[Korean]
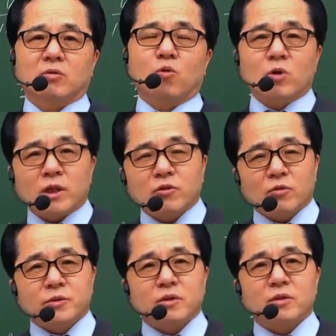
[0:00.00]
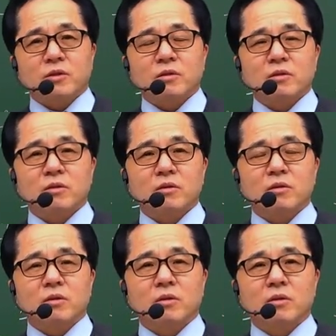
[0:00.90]
공간도 없어요.
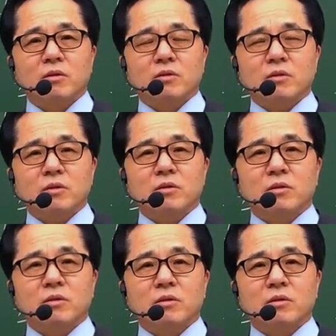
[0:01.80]
그죠? 네.